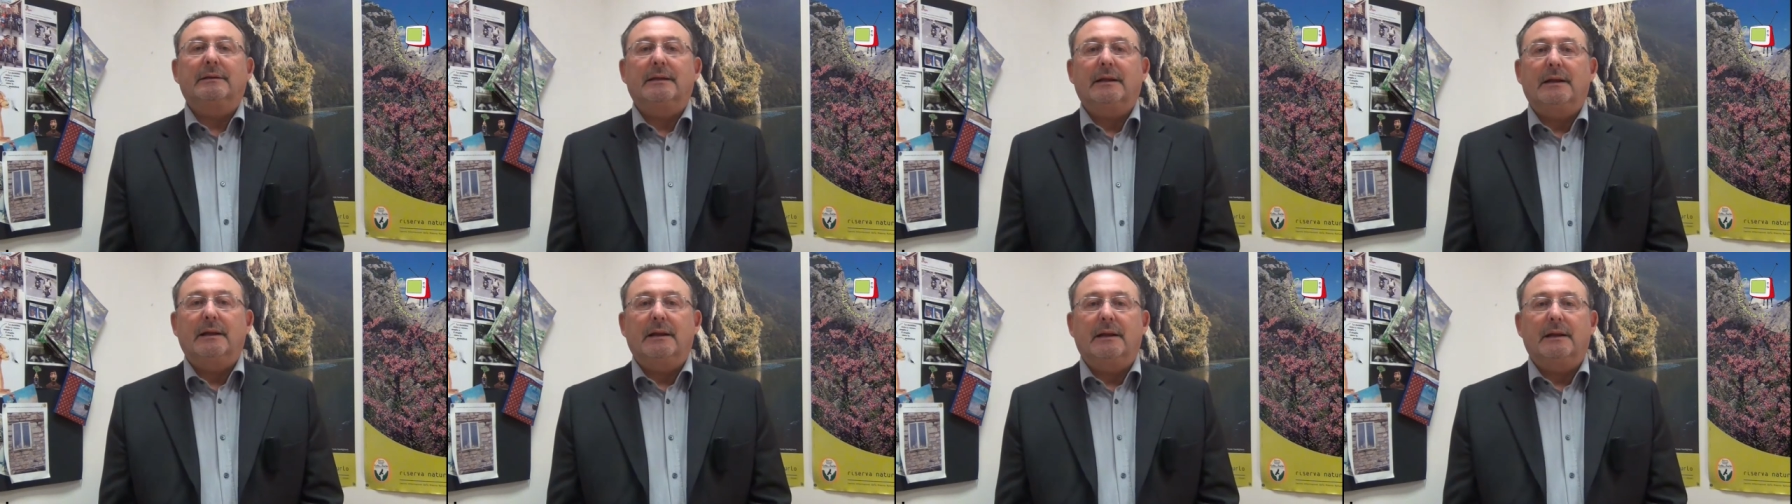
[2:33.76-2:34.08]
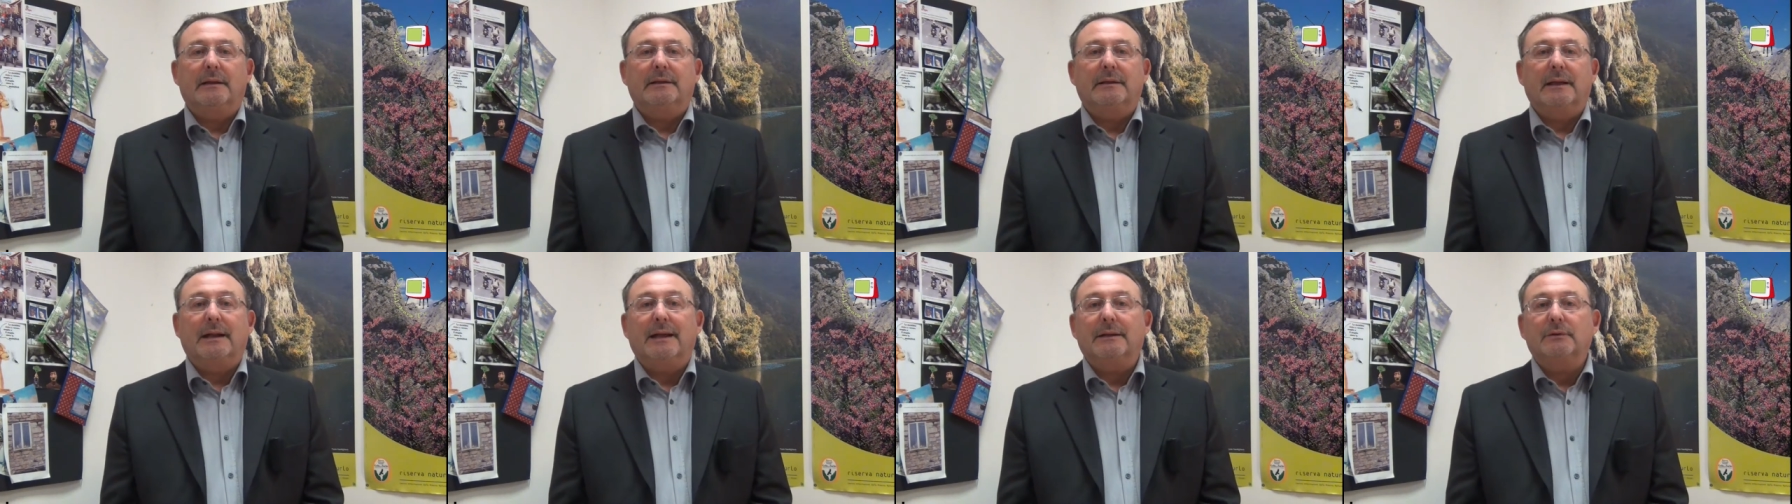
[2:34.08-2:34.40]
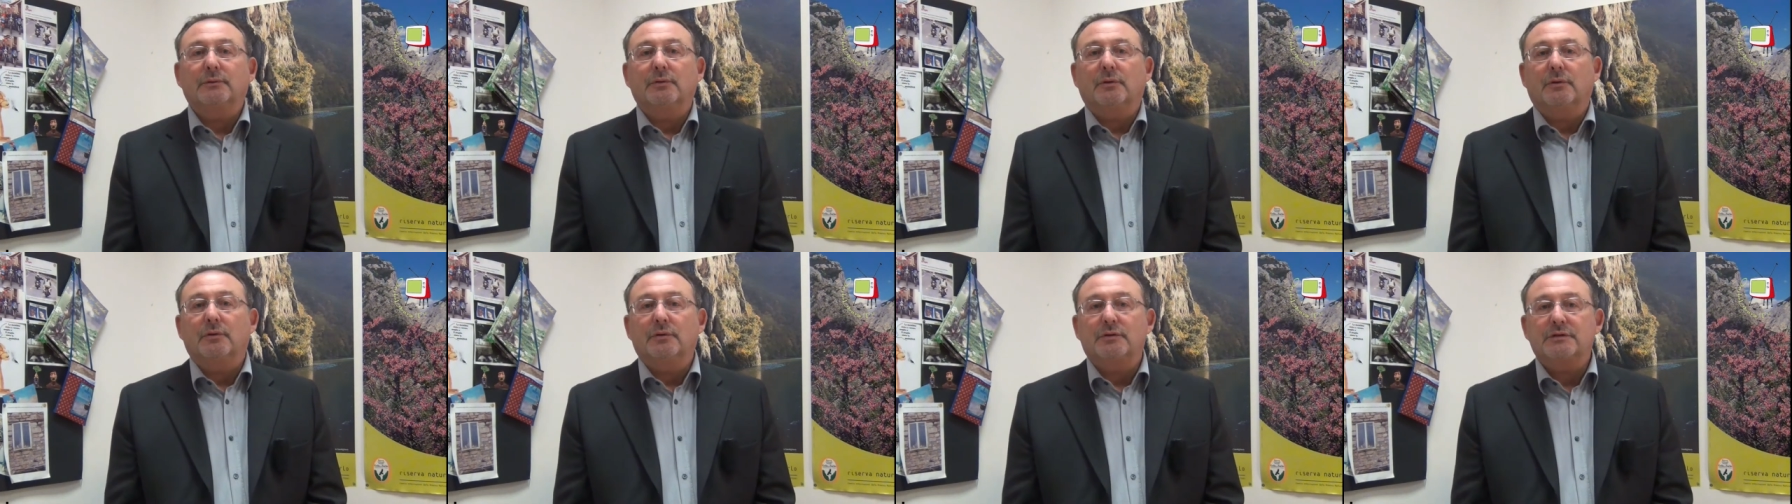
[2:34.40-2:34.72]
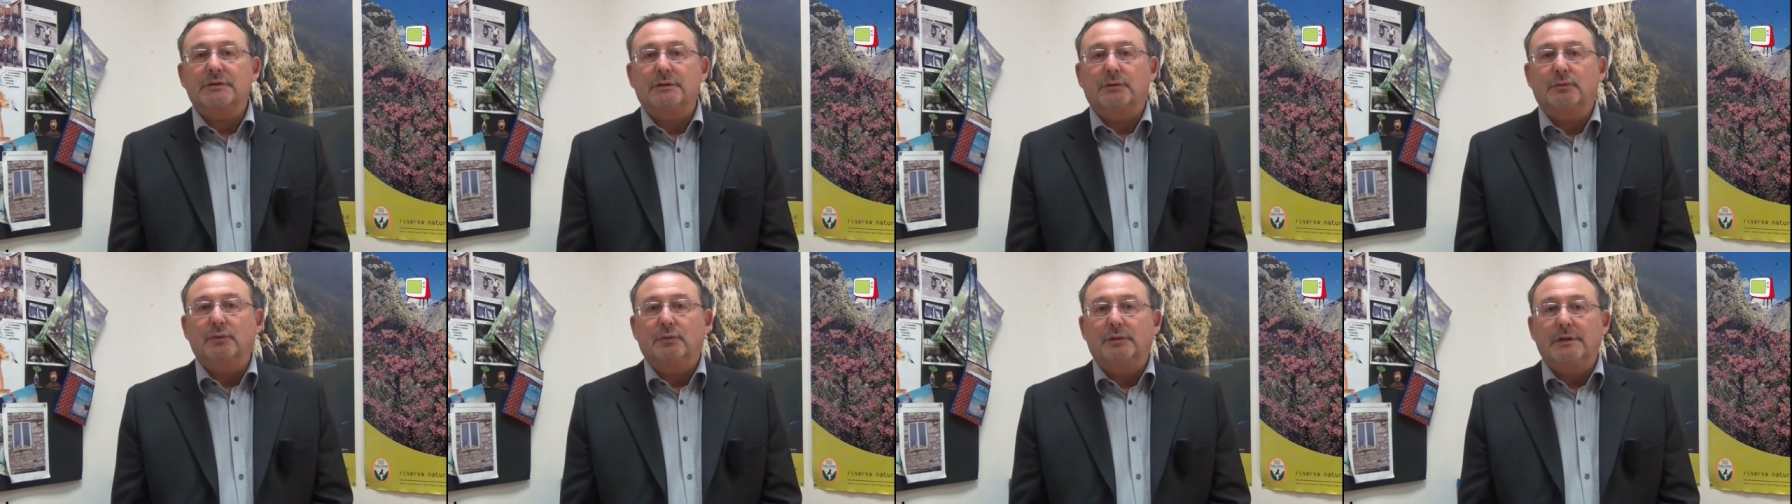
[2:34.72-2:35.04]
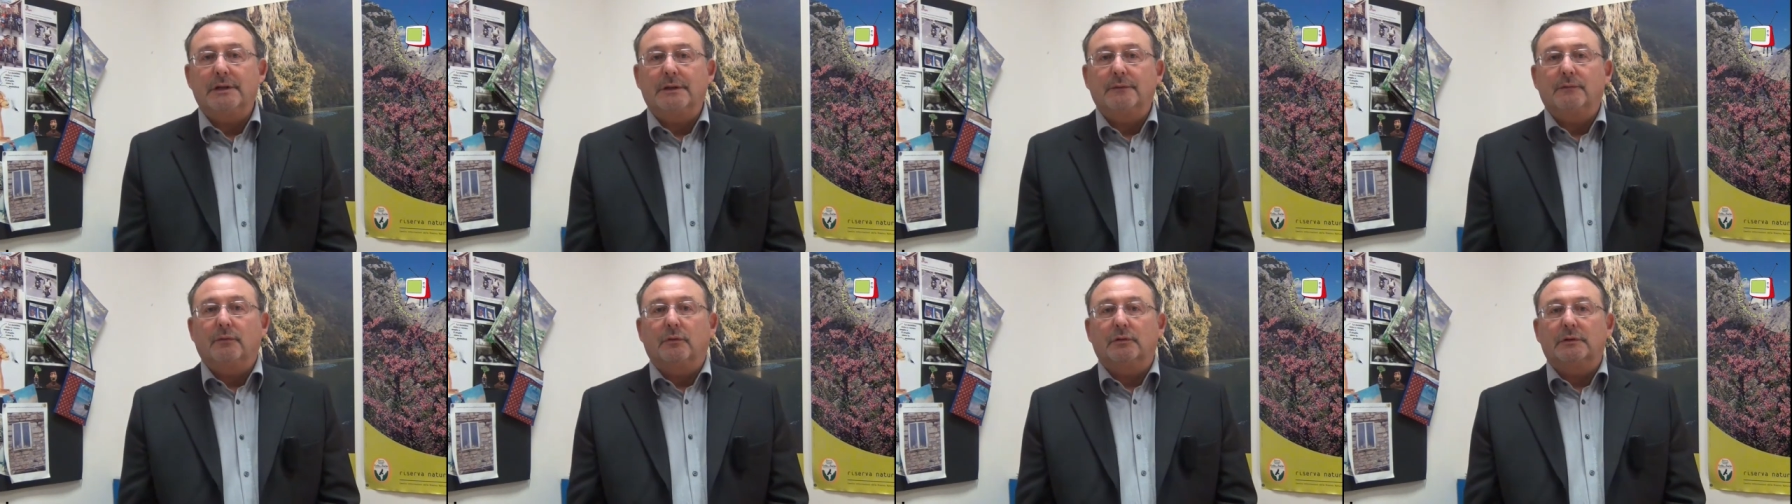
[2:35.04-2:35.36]
del, dell'atto
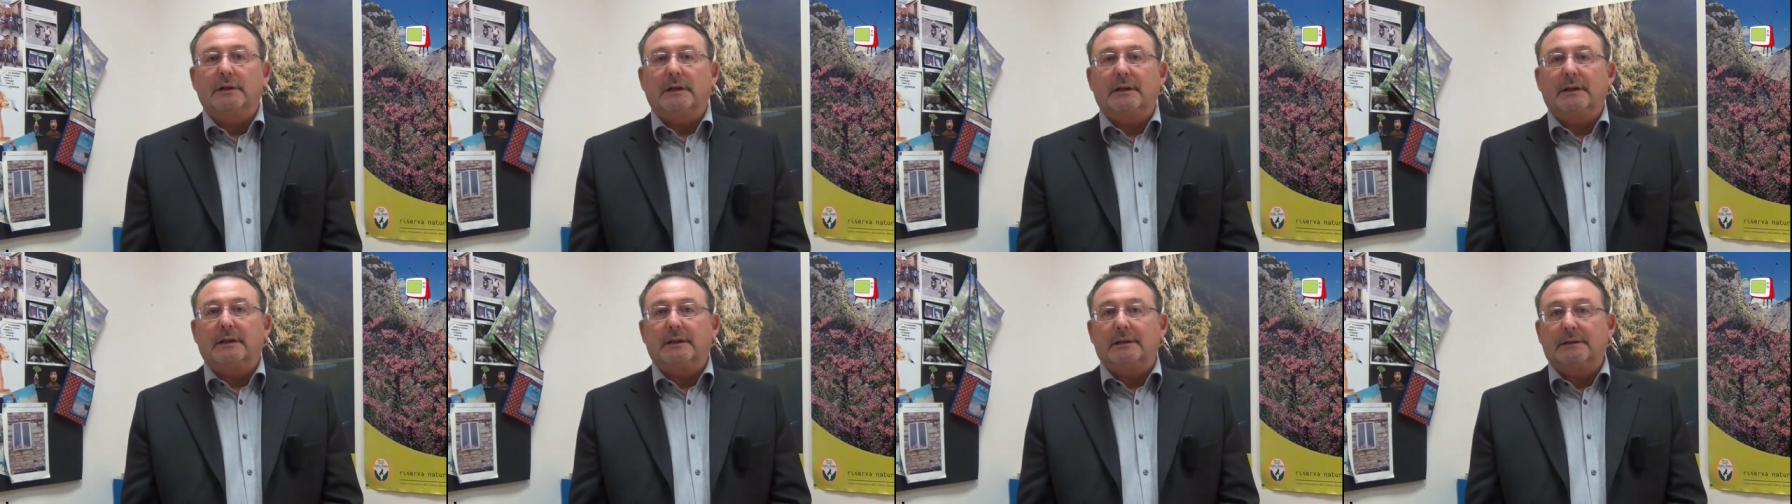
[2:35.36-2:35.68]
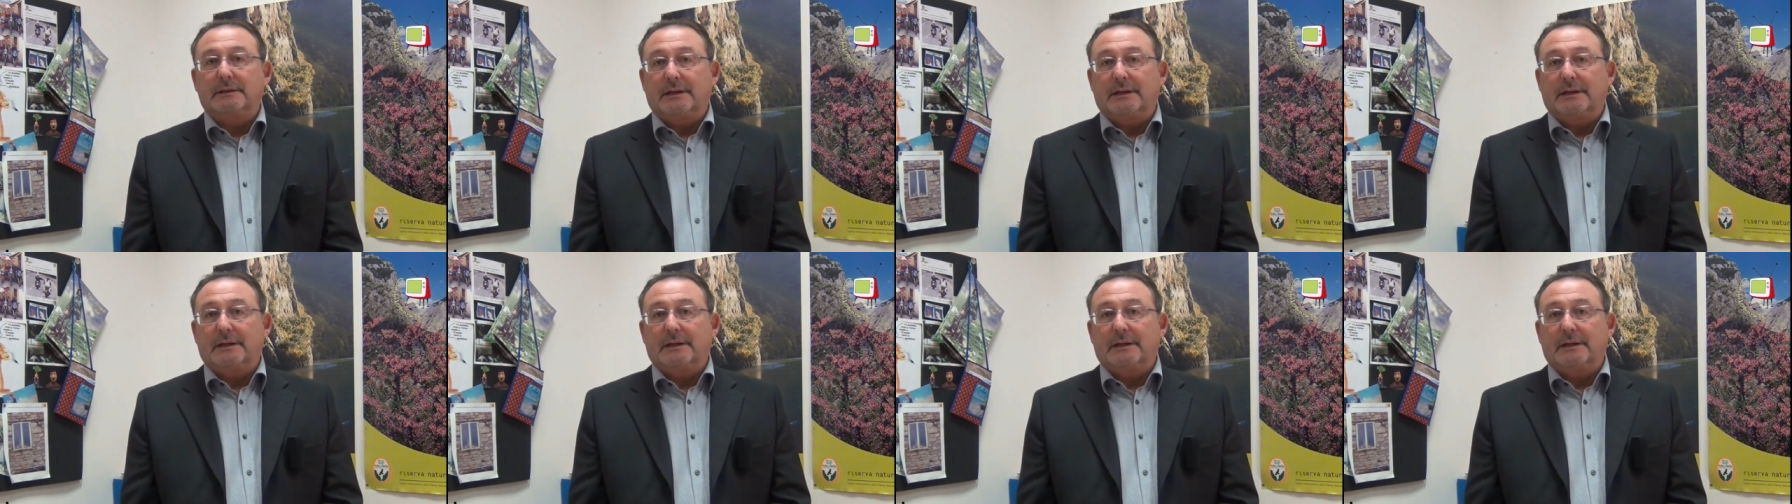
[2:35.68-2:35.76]
costitutivo della,